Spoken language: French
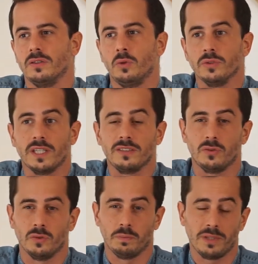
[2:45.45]

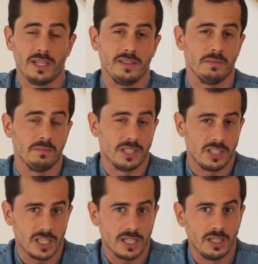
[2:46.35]
contacts presse
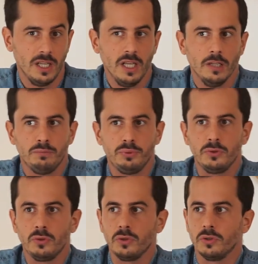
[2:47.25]
médias
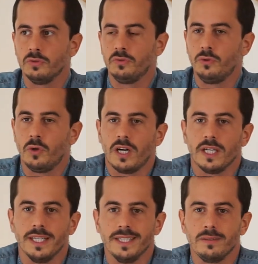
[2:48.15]
plutôt que de
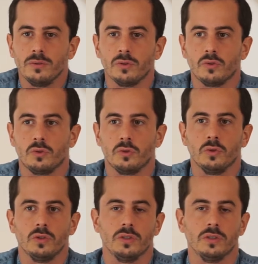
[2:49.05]
vouloir être
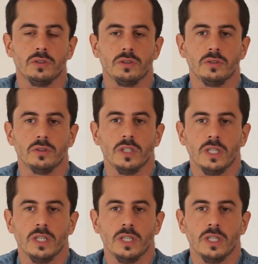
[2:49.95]
sur... Euh,